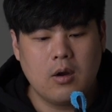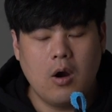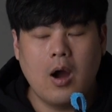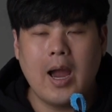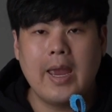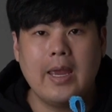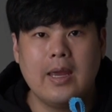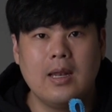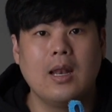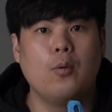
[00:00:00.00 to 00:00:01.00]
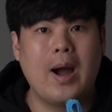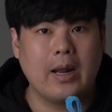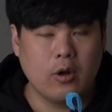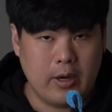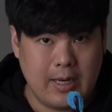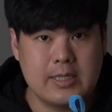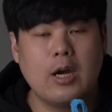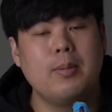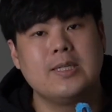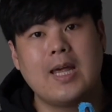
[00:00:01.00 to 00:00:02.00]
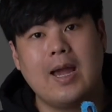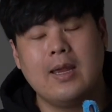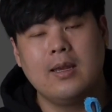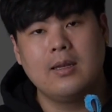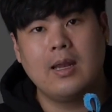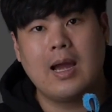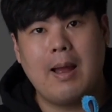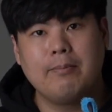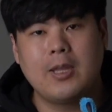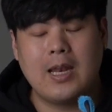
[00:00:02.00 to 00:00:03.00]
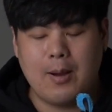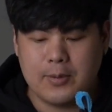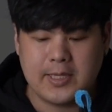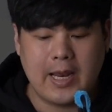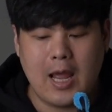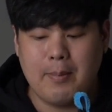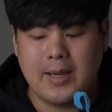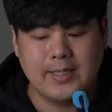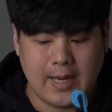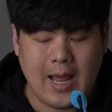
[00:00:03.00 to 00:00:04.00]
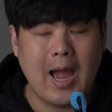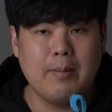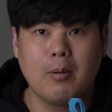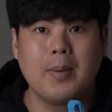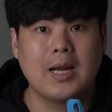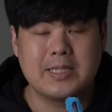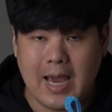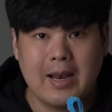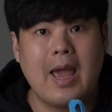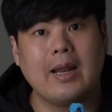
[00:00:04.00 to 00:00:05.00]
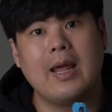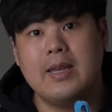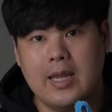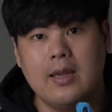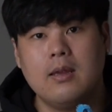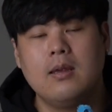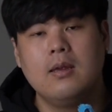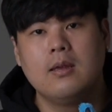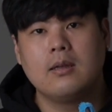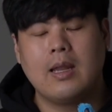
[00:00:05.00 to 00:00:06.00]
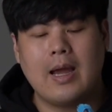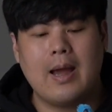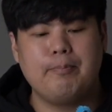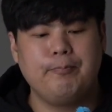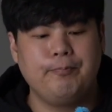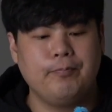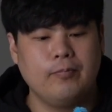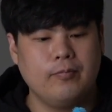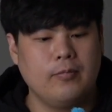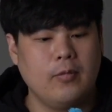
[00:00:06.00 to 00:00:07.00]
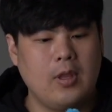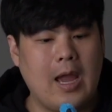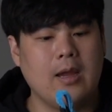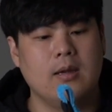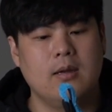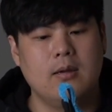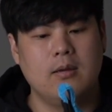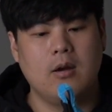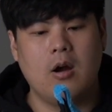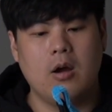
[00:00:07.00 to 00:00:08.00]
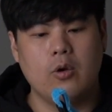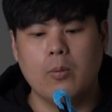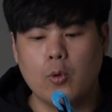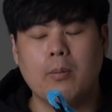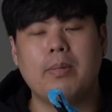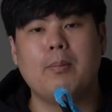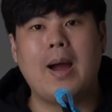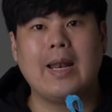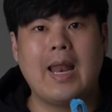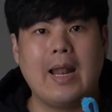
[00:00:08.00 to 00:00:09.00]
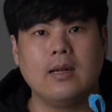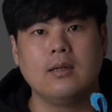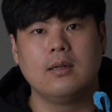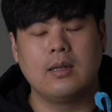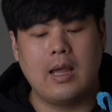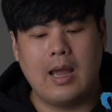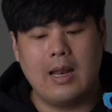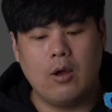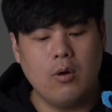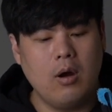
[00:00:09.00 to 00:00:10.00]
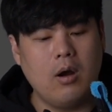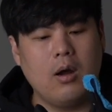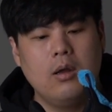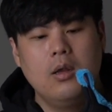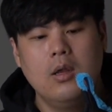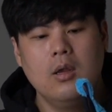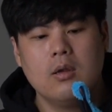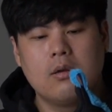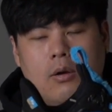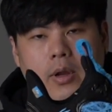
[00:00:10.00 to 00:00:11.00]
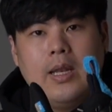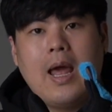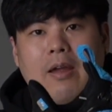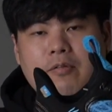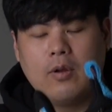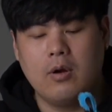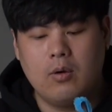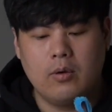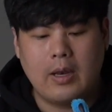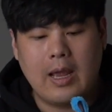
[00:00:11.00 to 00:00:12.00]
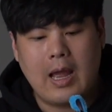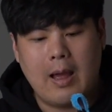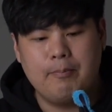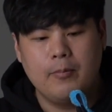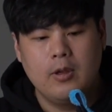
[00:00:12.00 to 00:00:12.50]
ก็ให้ระวังหน่อยถ้าจะเอาไปใส่นะครับแต่ถามว่าใส่ได้ไหมใส่ได้เพราะมันกระจายแรงได้ดีนะครับอ่ะก็รวมๆประมาณนั้นนะฮะแล้วก็ Curry Nine Flow นะครับ